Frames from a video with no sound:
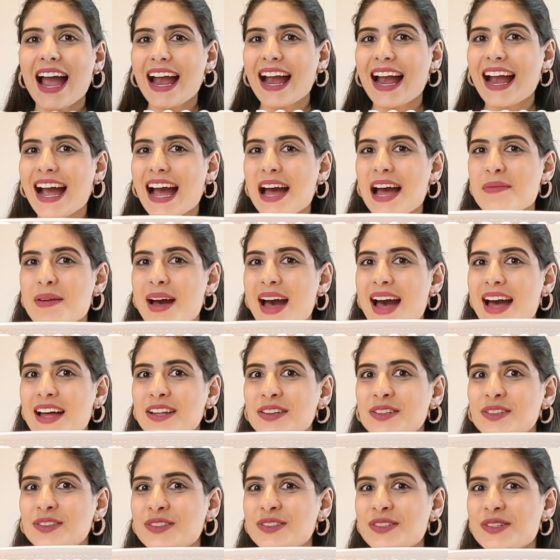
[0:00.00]

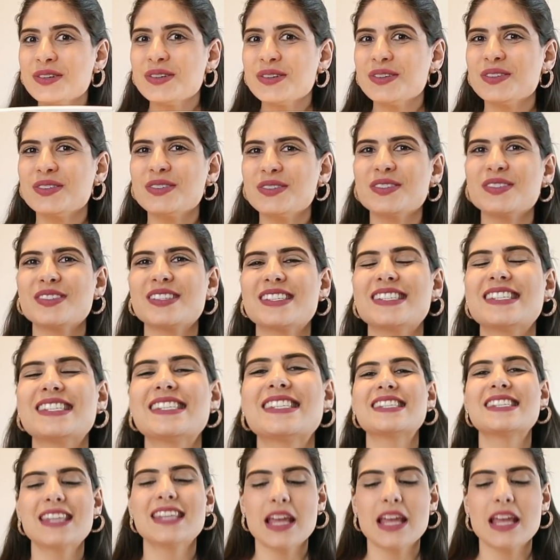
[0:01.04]
acabados!